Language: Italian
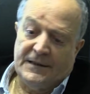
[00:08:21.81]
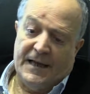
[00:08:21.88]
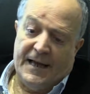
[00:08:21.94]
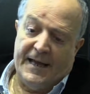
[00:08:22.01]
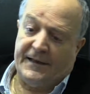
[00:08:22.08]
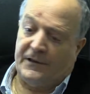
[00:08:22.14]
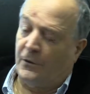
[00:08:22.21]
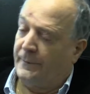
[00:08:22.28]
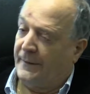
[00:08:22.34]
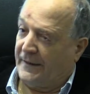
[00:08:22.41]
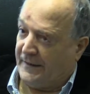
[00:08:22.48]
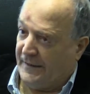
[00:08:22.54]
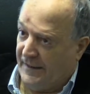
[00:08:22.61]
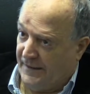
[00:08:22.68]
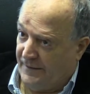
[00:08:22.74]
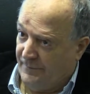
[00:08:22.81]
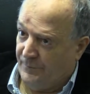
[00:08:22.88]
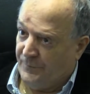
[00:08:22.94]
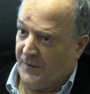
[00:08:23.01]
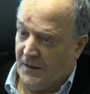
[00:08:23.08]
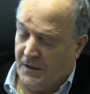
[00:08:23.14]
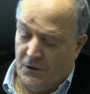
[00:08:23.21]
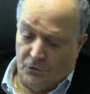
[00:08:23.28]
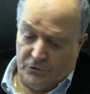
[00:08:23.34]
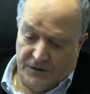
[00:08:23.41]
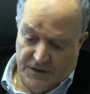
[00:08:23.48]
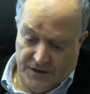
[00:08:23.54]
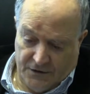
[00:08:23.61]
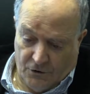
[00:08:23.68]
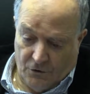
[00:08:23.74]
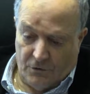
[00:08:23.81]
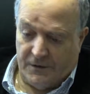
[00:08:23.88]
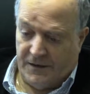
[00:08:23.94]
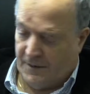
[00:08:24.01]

Ecco perché io dico,